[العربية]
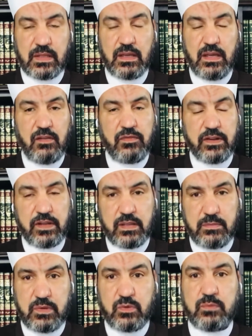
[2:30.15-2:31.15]
إيه الفرق
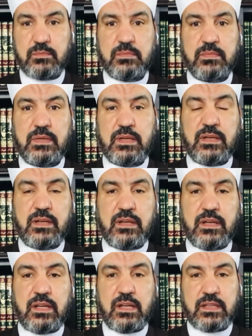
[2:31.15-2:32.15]
بينهم؟
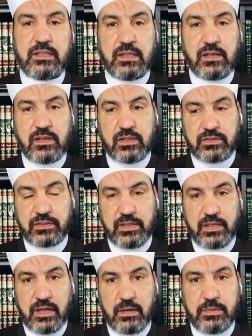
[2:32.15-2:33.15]
الاتنين
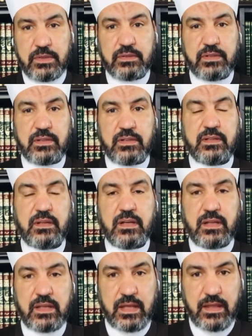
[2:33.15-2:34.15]
خطين أبيضين
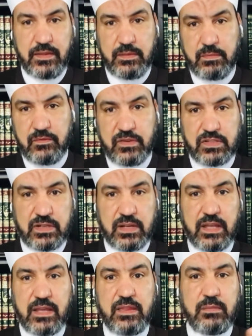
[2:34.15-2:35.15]
الكاذب الفجر
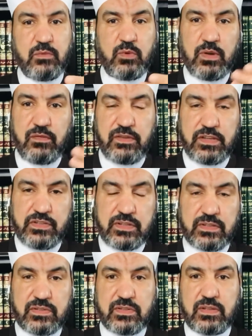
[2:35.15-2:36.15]
الكاذب والفجر
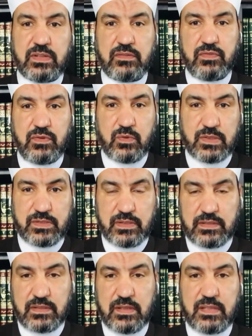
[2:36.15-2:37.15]
الصادق في
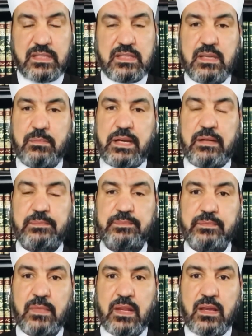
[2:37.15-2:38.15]
وسط السماء
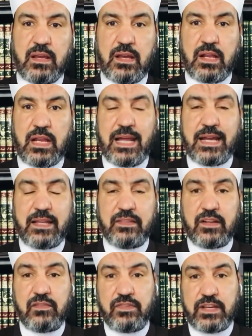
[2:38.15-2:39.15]
لكن
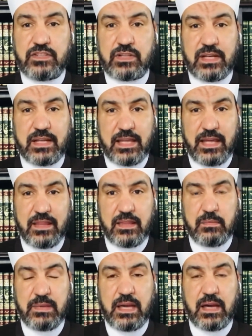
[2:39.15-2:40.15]
الفجر
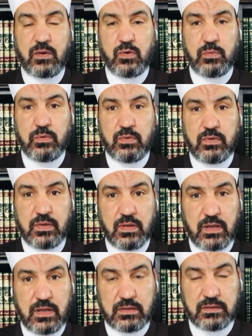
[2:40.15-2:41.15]
الكاذب يعقبه
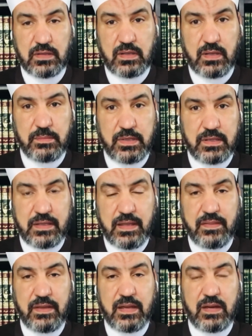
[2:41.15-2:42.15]
الخط الأبيض
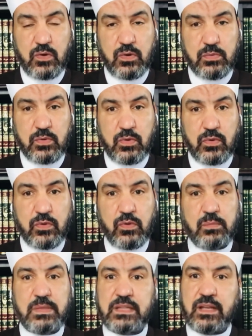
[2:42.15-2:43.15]
هذا يعقبه
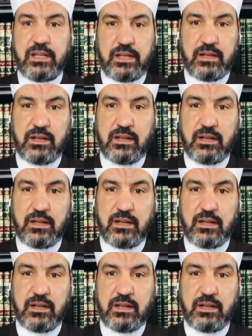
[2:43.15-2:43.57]
ظلمة الليل